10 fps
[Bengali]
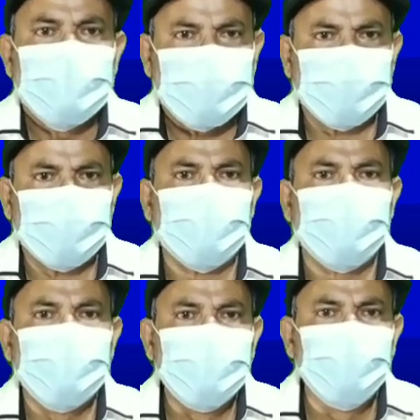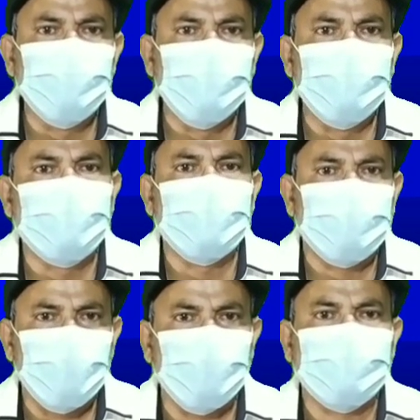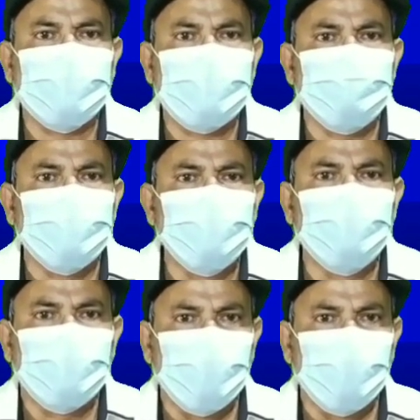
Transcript: সাথে সাথে নিউজ নির্ভীকের প্রত্যেকটা ভিডিওর